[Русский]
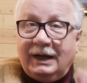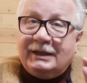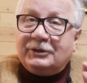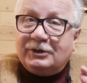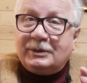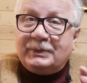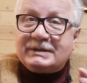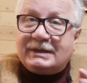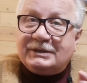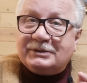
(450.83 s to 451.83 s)
А я только
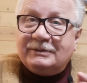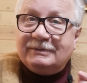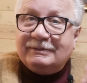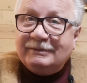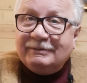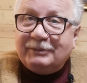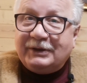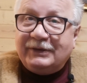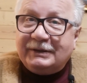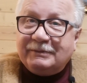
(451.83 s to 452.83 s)
подскажу.
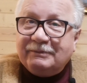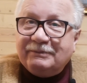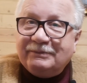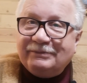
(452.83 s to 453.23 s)
Привет.